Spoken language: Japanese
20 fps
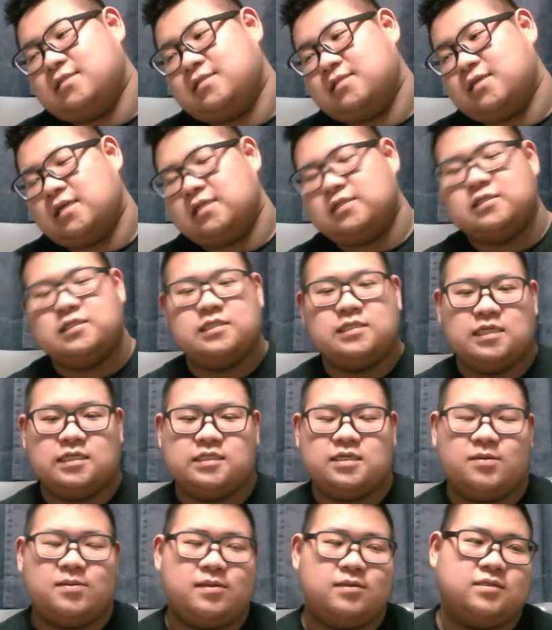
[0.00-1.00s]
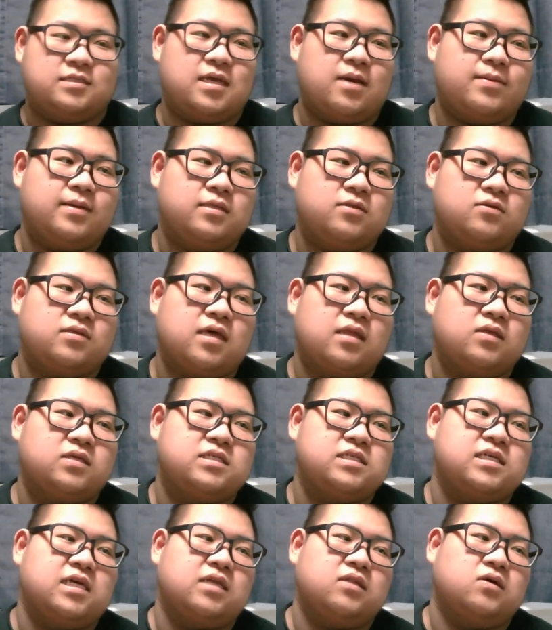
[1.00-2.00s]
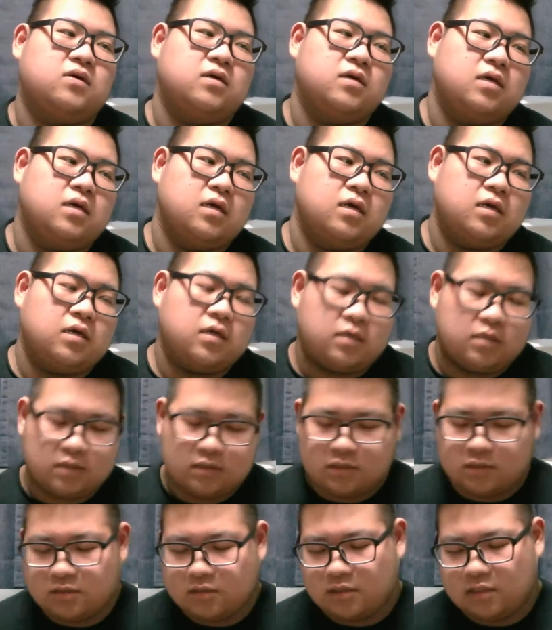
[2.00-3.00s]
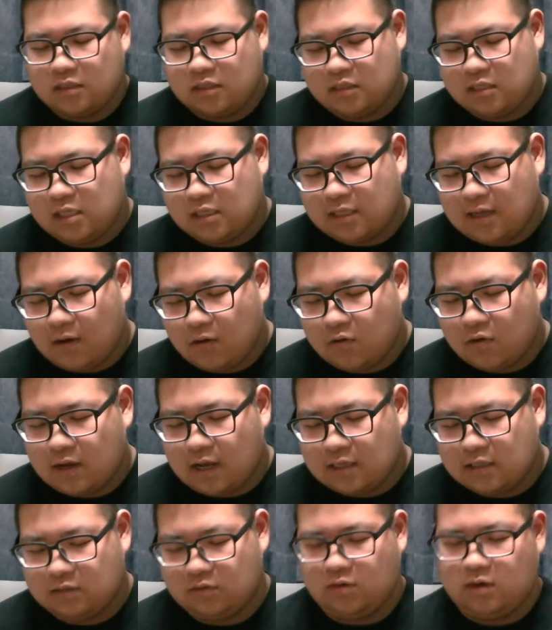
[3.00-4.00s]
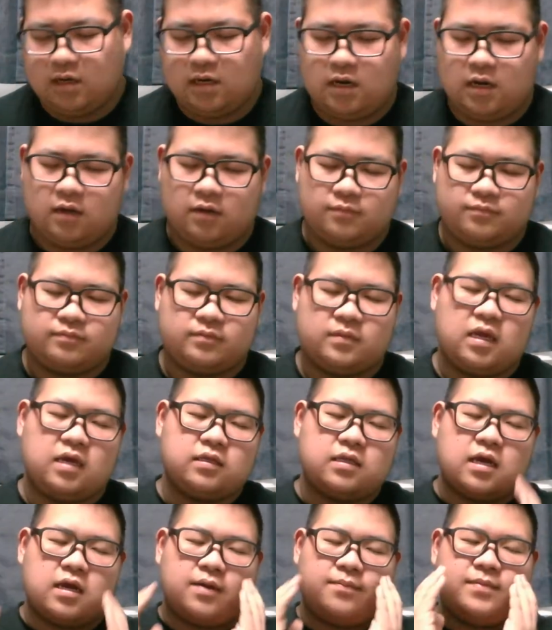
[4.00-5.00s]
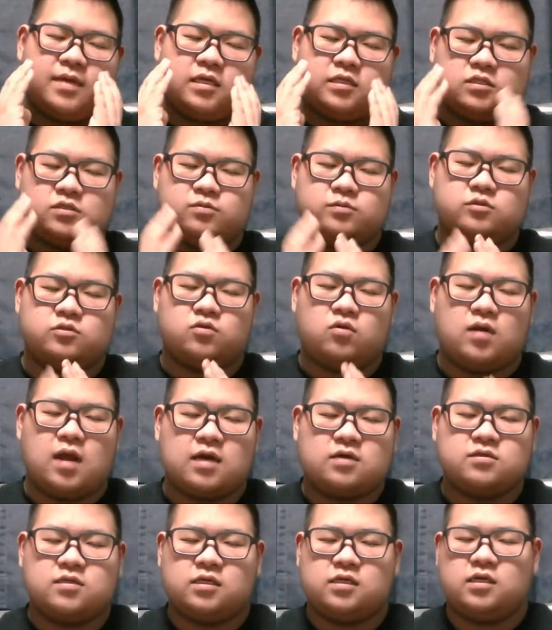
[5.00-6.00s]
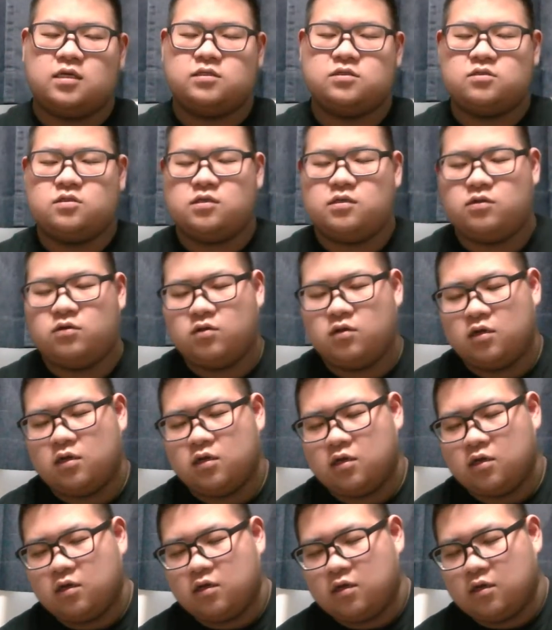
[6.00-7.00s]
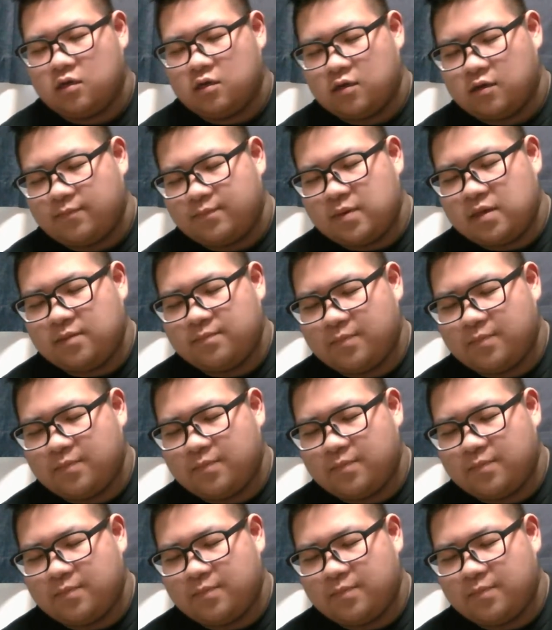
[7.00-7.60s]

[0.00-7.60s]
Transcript: 楽しいな、喋るの。喋るの楽しいけど。寝た方がいいのかなあ、なんか目つぶると楽な気がするけど、ピン